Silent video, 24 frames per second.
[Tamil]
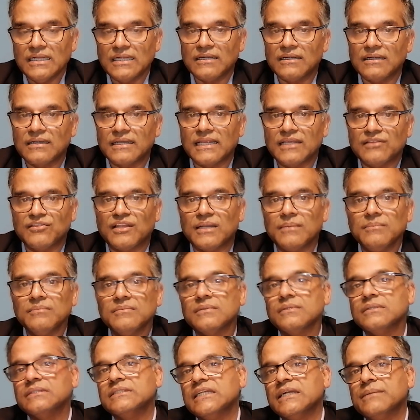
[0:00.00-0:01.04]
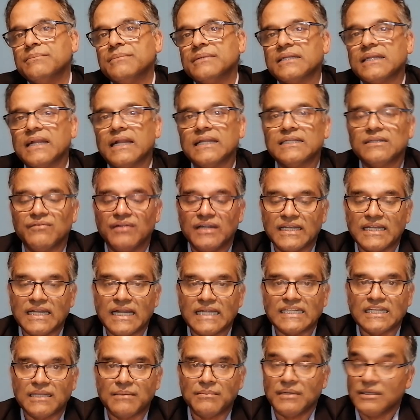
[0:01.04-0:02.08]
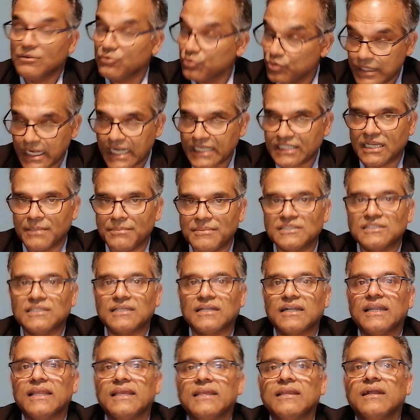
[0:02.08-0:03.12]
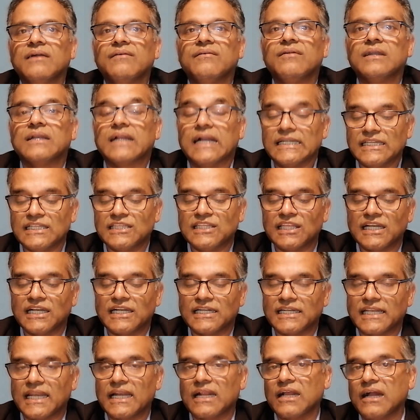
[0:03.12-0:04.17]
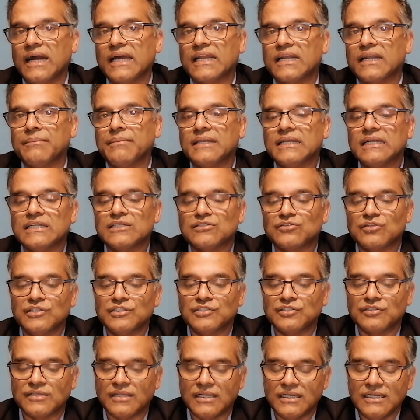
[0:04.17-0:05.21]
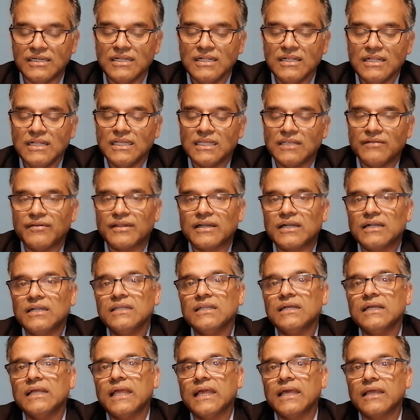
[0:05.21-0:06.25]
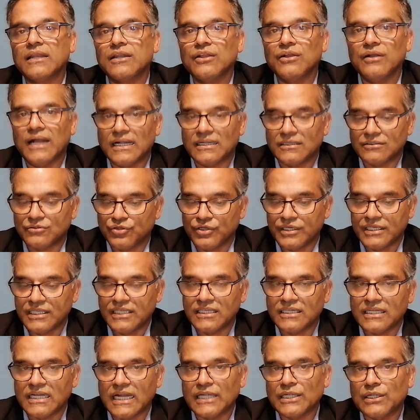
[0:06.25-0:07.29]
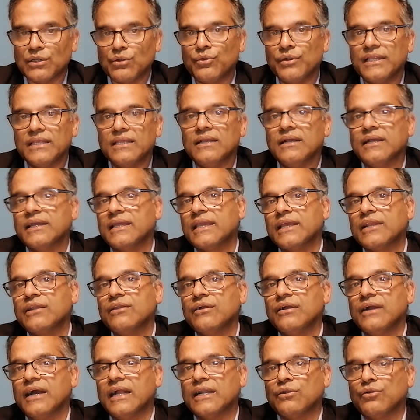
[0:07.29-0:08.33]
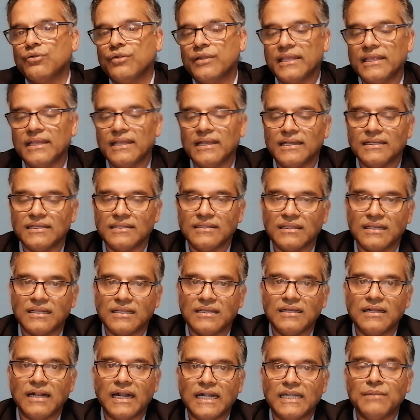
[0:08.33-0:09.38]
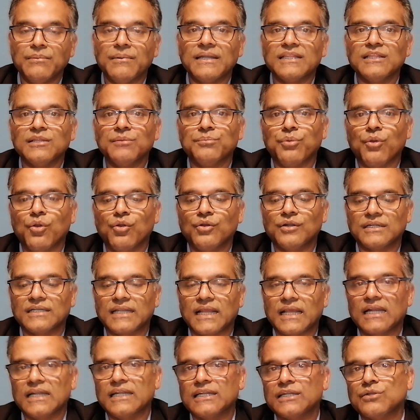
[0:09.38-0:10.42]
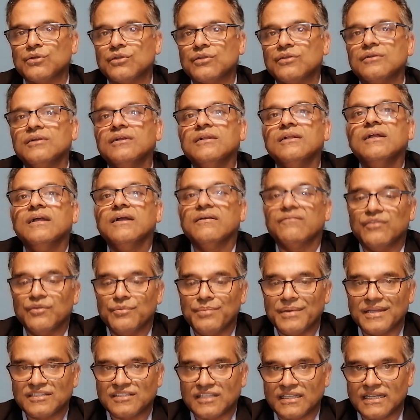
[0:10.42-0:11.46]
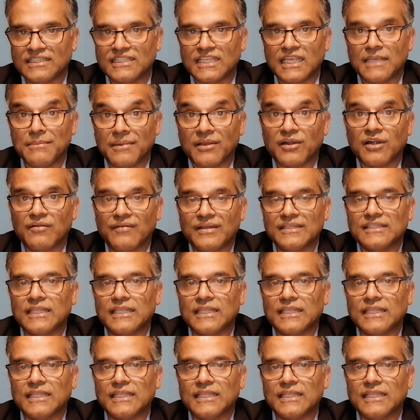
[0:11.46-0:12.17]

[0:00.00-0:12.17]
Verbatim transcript: இன்றைய தினம் ஜெர்மன் நாட்டு வெளிநாட்டு உள்நாட்டு அமைச்சர்களை அவர் கண்டித்திருக்கின்றனர் காரணம் என்ன சொல்லி சொன்னால் இவர்கள் ஏர்டுகான் துருக்கி நாட்டினுடைய ஏர்டுகானுடைய இதுக்கு அடிவணிந்து போகின்றார்கள் என்ற ஒரு விமர்சனத்தையும் அவர்கள்